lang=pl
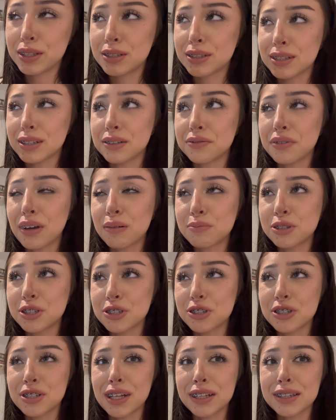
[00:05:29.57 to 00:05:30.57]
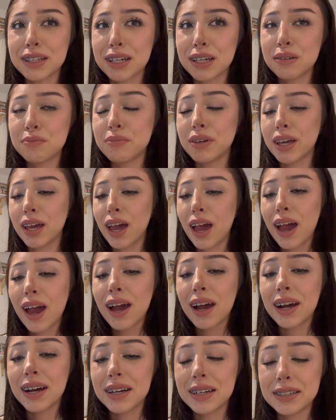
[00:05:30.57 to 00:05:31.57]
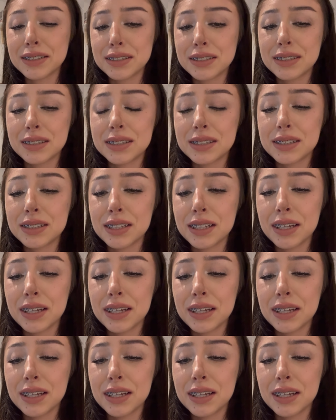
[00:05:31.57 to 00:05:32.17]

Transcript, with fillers: Zastanawiałam się jeszcze nad takimi e, z